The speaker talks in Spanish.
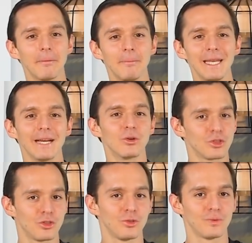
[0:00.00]
mi
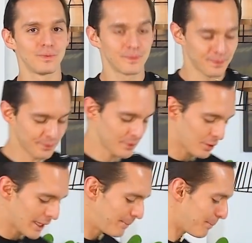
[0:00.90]
negocio.
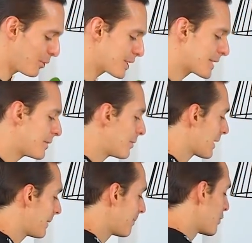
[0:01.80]
¿Ok? Voy a escribirlo
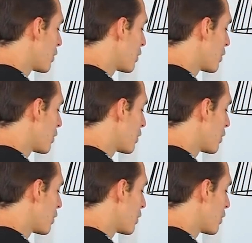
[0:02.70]
aquí.